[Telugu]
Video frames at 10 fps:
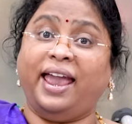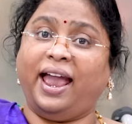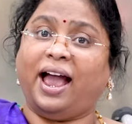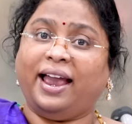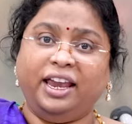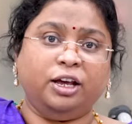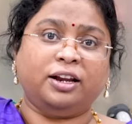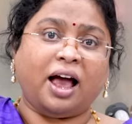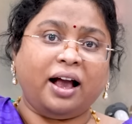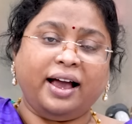ఏఐ
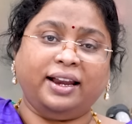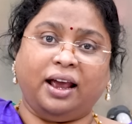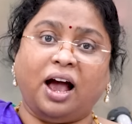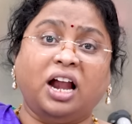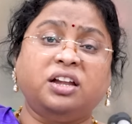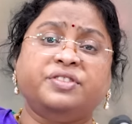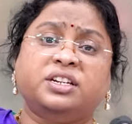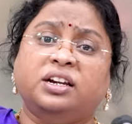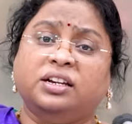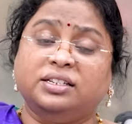రాగానే
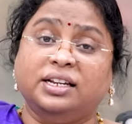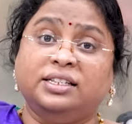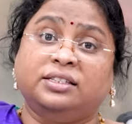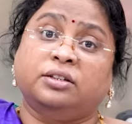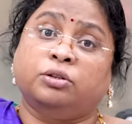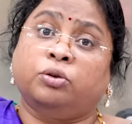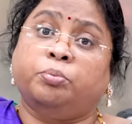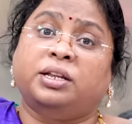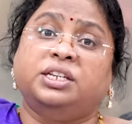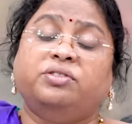ఆర్టిఫిషియల్ ఇంటెలిజెన్స్
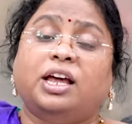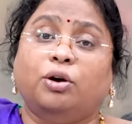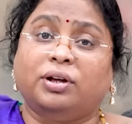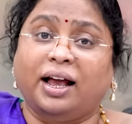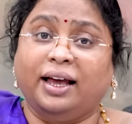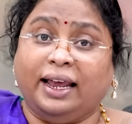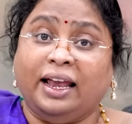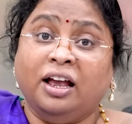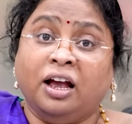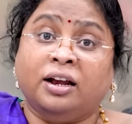మన జీవితాల్లోకి రాగానే
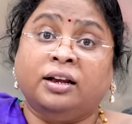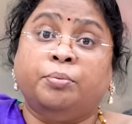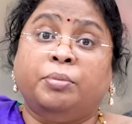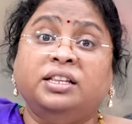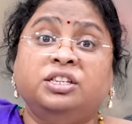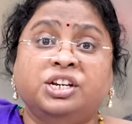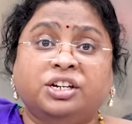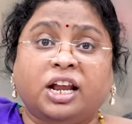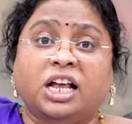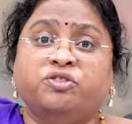మంచి
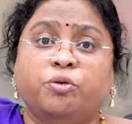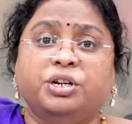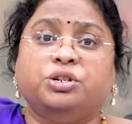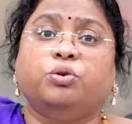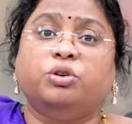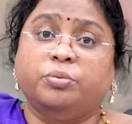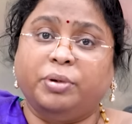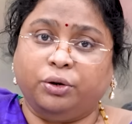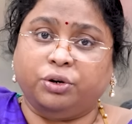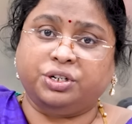ట్రాన్స్ఫర్మేషన్ కోసం
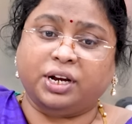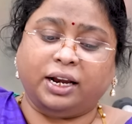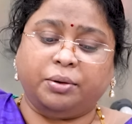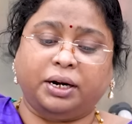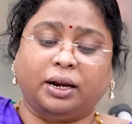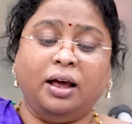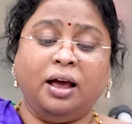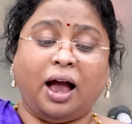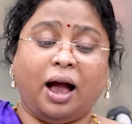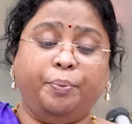మనం కృషి చేయాలన్నమాట
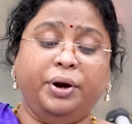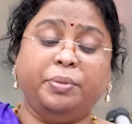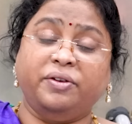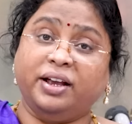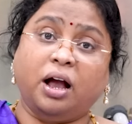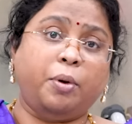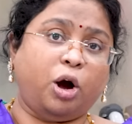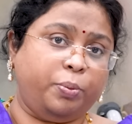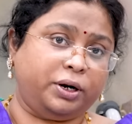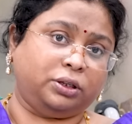అప్పుడే మనం ఇంకా
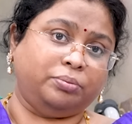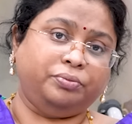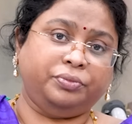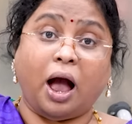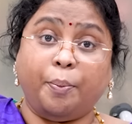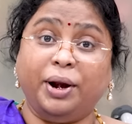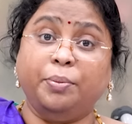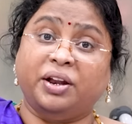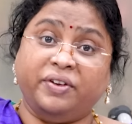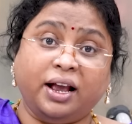బాగుపడతాం అప్పుడే
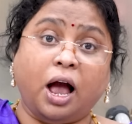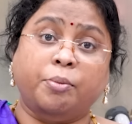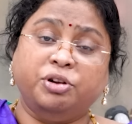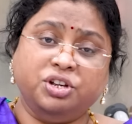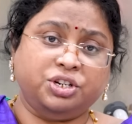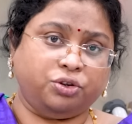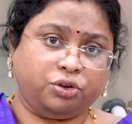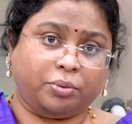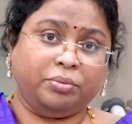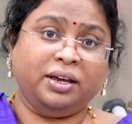మనం ఇంకా అభివృద్ధి
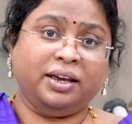చెందుతాం